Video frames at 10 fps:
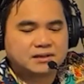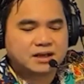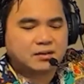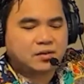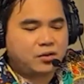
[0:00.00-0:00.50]

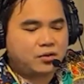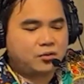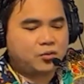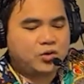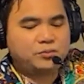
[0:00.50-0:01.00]
là gỗ
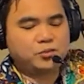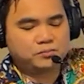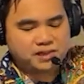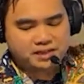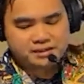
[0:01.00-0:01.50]
nguyên một
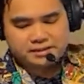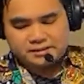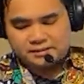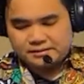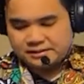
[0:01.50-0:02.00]
miếng đó
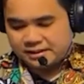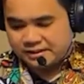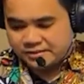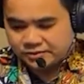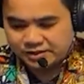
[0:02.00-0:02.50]

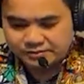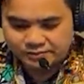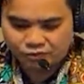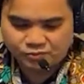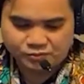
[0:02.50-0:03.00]
à, solid
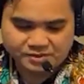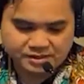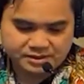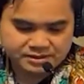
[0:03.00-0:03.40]
là nguyên một miếng đó,